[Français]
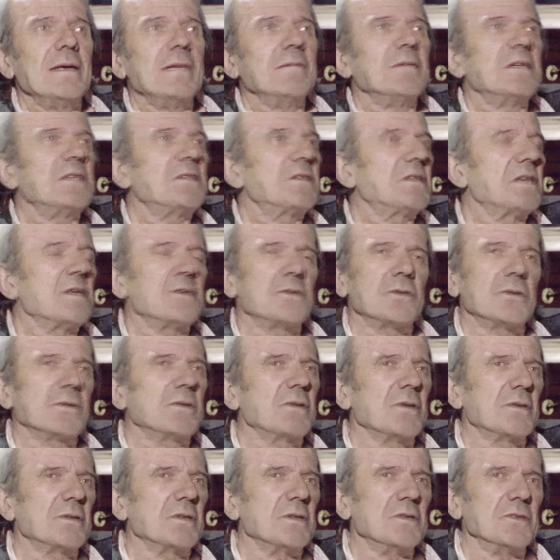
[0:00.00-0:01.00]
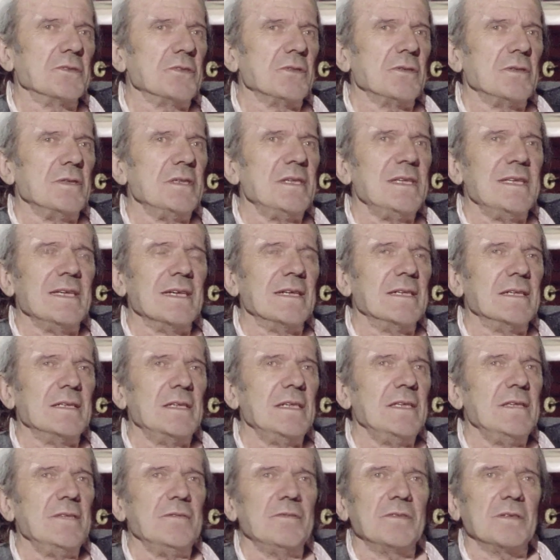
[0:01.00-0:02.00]
Mais je t'assure que quand je lis un
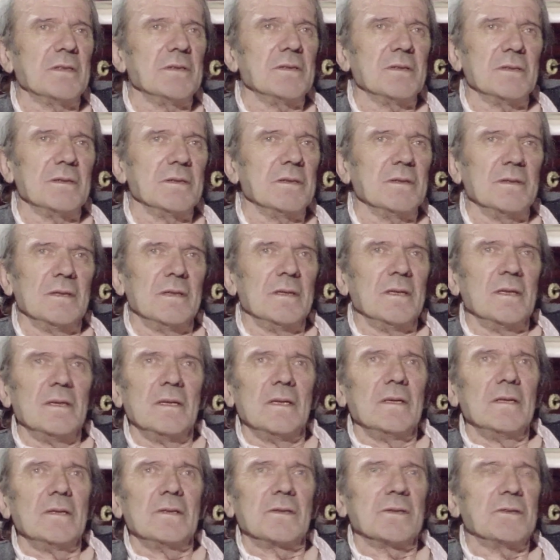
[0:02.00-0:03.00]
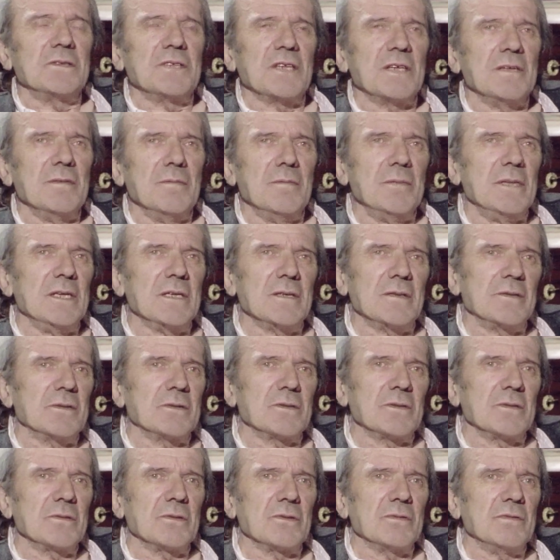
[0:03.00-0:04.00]
livre euh, que j'admire, que
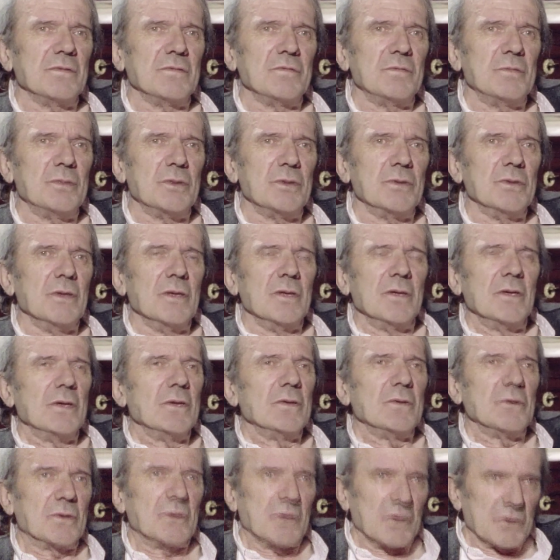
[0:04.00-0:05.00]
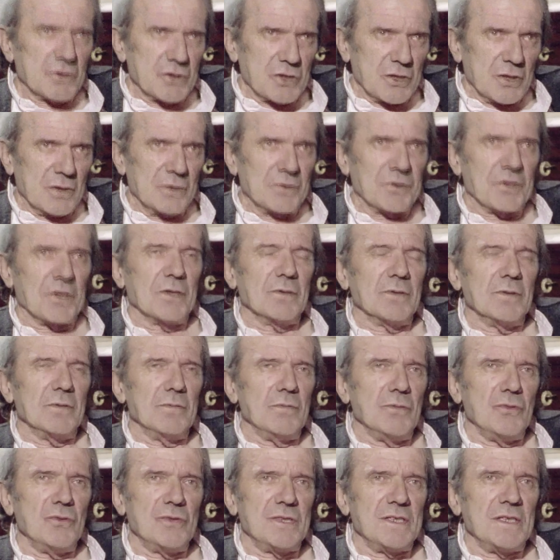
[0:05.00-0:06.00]
je trouve beau, ou quand j'entends
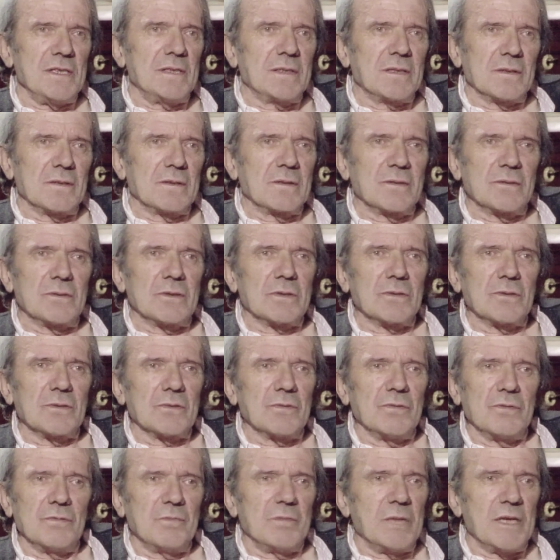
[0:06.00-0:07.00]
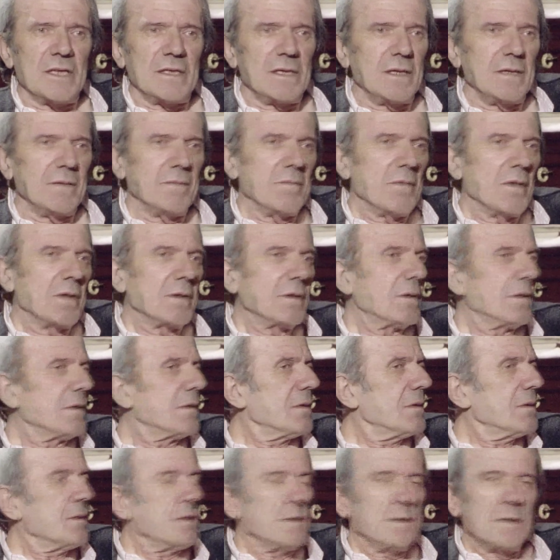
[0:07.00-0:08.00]
une musique que je trouve belle,
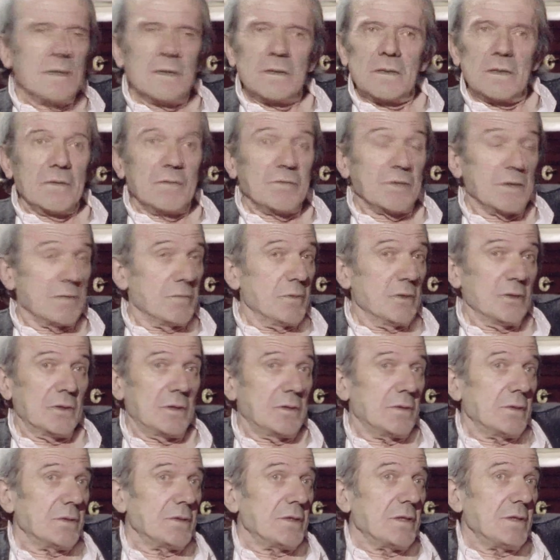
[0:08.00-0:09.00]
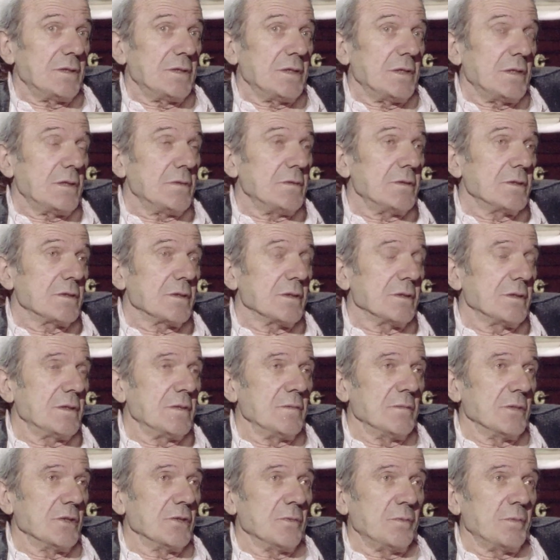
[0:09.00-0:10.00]
vraiment, alors j'ai le
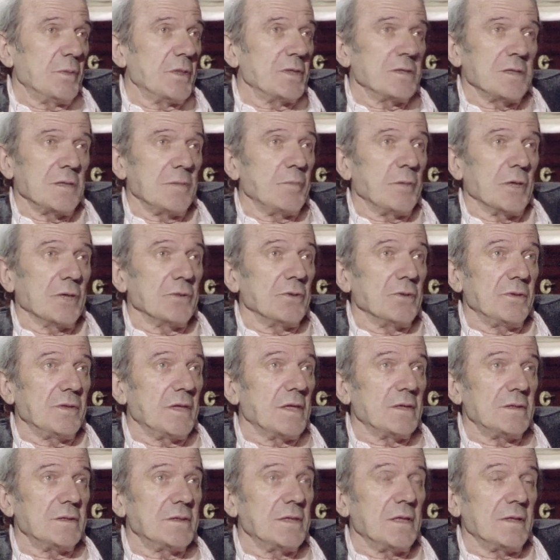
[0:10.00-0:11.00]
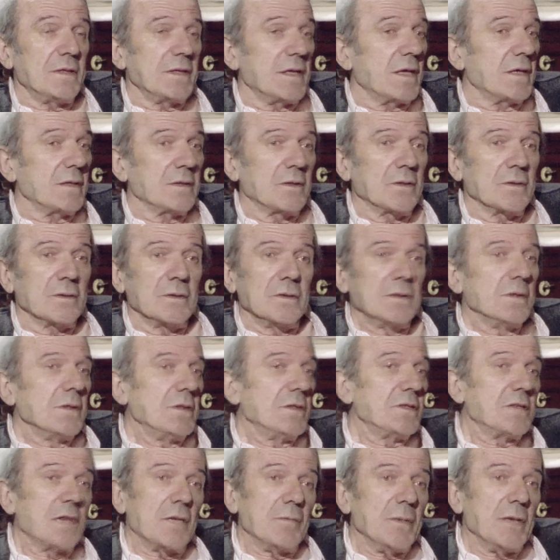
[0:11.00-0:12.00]
sentiment de passer par de tels états que
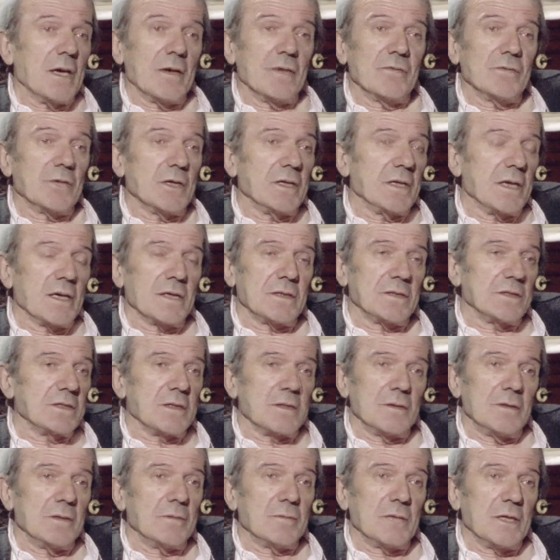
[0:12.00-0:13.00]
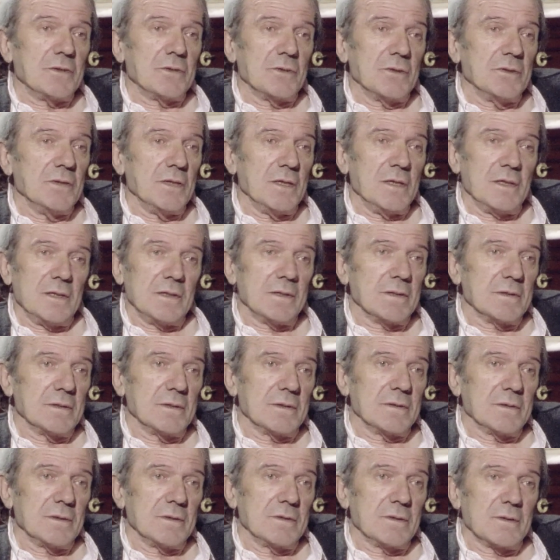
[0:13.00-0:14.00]
jamais un voyage ne m'a donné
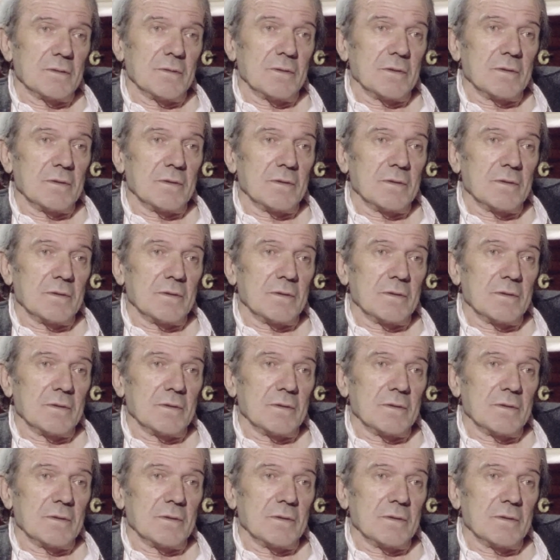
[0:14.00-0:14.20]
euh,